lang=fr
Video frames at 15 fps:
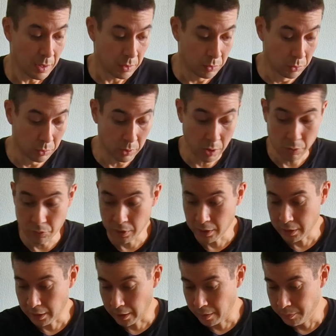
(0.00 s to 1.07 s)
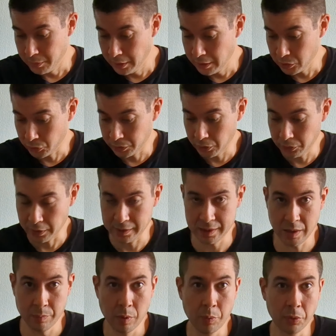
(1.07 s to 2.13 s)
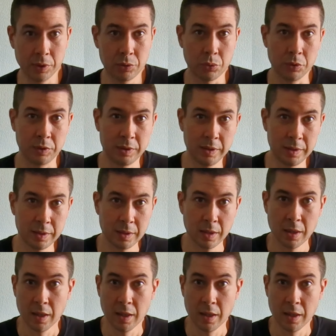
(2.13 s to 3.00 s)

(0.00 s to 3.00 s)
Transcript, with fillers: Donc là, voilà un petit échantillon des sables proposés sur le site.